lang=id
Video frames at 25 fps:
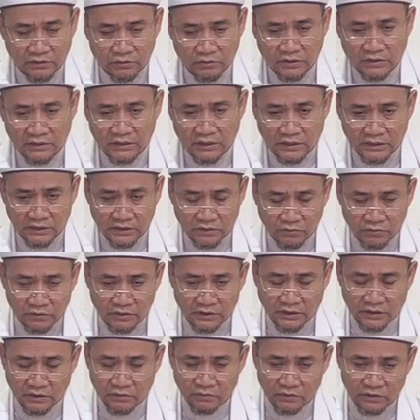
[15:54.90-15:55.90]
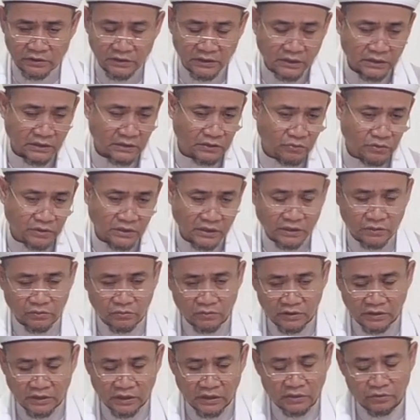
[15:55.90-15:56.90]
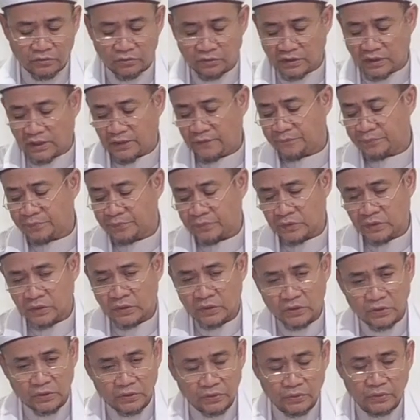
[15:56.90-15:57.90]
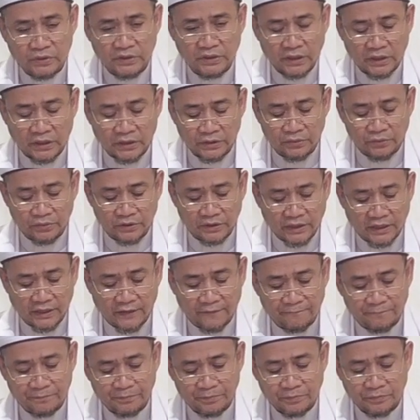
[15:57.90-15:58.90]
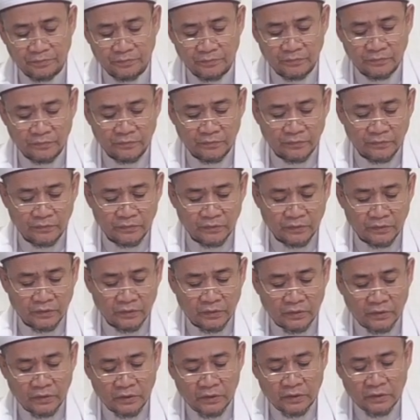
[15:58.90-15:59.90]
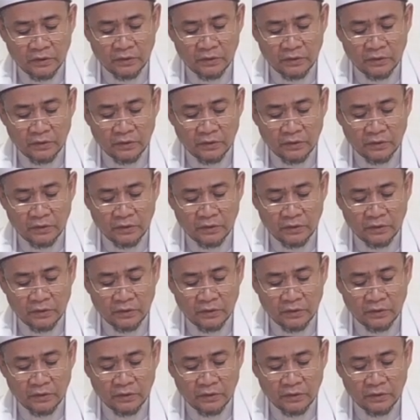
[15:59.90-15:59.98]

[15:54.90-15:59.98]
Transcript: Ya. Segala sesuatu untuk Allah. Wa anna